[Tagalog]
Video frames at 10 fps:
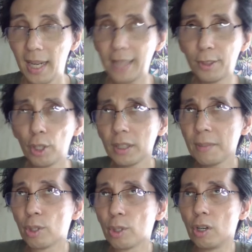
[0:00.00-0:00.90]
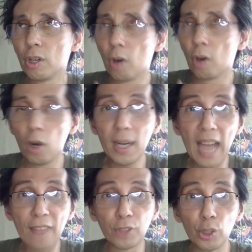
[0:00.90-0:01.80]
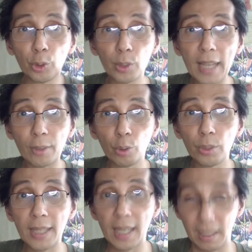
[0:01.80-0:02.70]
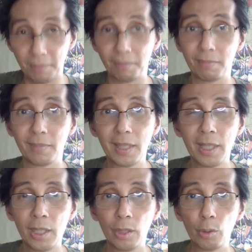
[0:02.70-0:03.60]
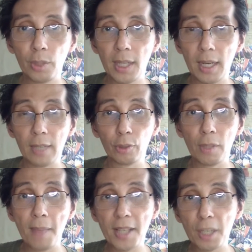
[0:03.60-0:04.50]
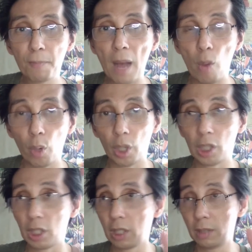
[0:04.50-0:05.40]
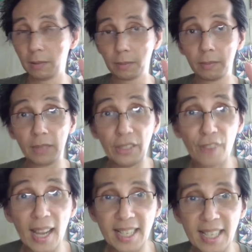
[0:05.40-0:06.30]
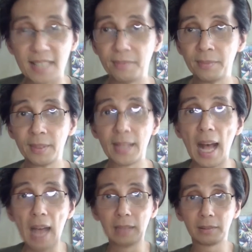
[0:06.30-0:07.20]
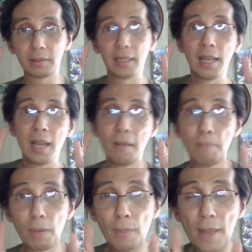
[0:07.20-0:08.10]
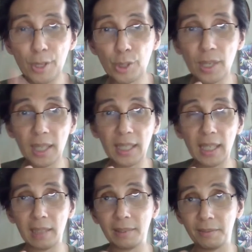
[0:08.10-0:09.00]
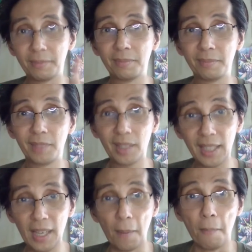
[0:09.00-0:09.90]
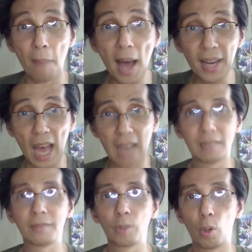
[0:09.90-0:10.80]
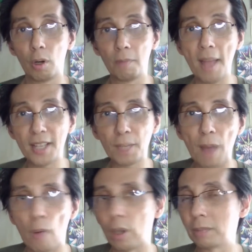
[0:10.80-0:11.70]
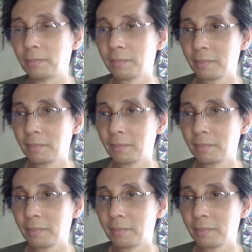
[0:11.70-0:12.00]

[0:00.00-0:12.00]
it took them siguro early afternoon to get to the um to the uh, to the magic power device na magme-measure ng kanilang ng kanilang mana or magic power.